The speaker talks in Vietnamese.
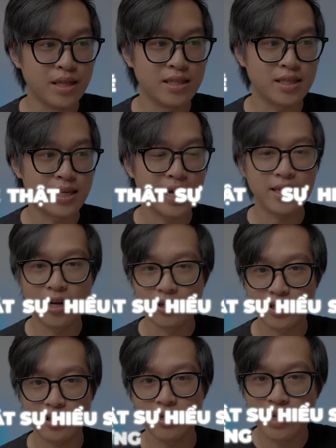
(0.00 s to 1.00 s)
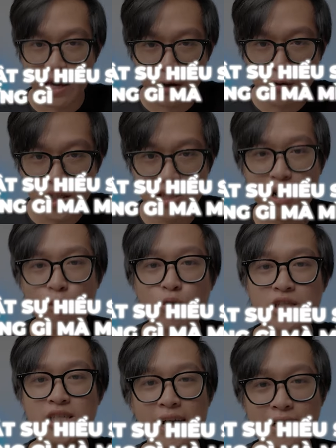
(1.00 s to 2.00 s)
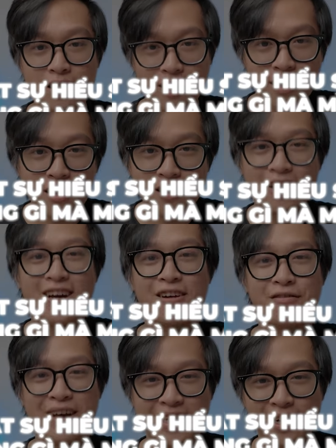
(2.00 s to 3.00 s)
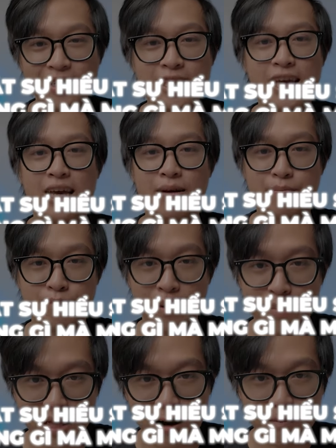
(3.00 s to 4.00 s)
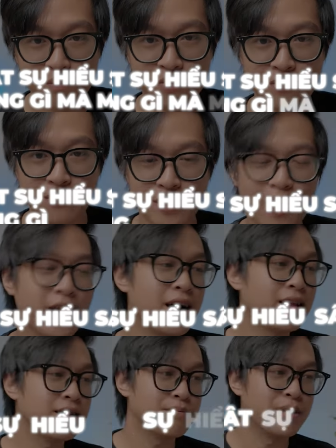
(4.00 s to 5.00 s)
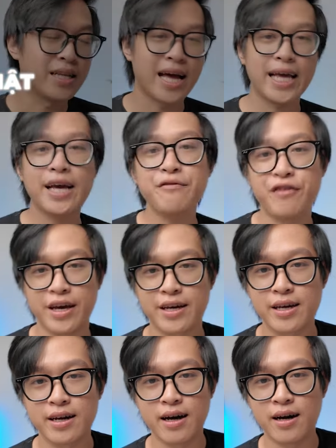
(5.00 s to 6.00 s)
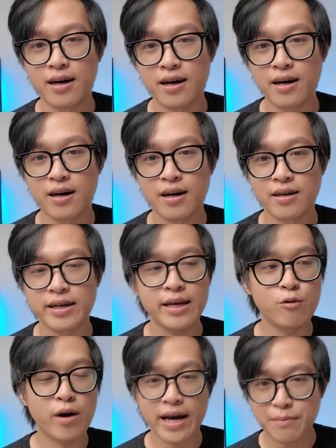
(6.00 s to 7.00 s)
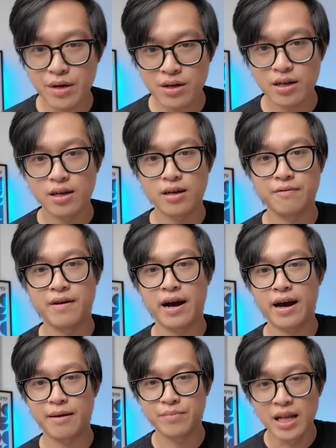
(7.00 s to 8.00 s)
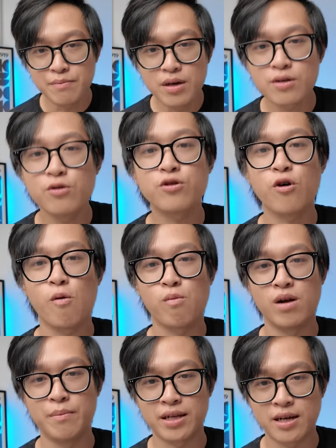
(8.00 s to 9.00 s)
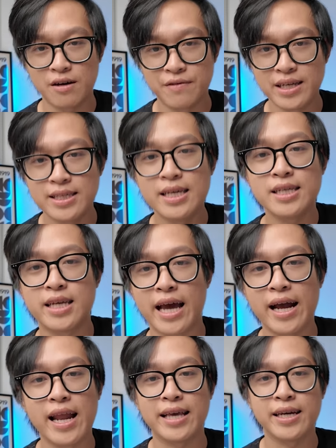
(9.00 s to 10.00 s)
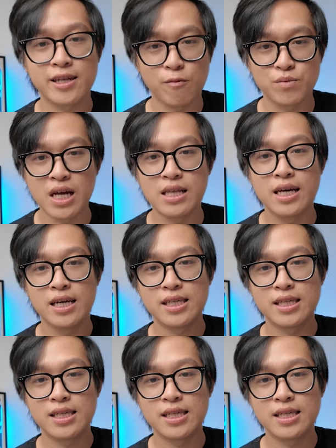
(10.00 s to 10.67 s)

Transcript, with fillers: mình sẽ thực sự hiểu sâu sắc hơn về những gì mà mình học. Cho nên mình thấy cái việc đi qua các bước và đến bước cuối cùng là mình cần phải chia sẻ lại những cái thông tin,